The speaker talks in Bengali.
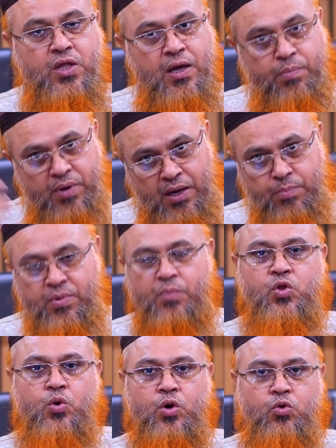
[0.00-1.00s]
মধ্যে আপনি আপনার
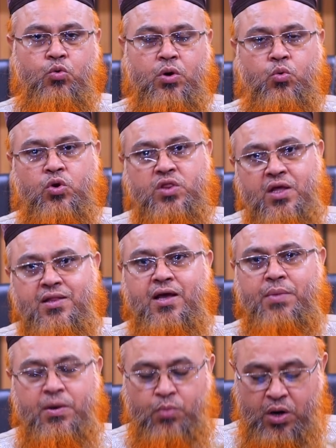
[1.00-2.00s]
মধ্যে করে দোয়া করতেই
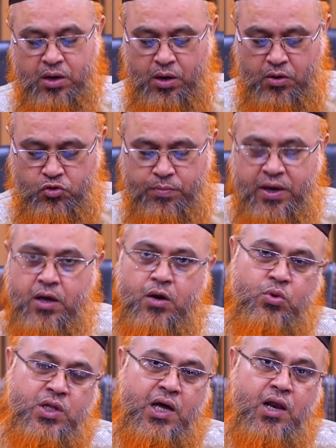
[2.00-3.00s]
থাকবেন মহান আল্লাহ সুবহান
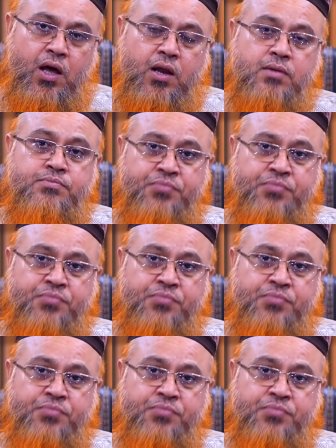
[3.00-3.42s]
হতে আলার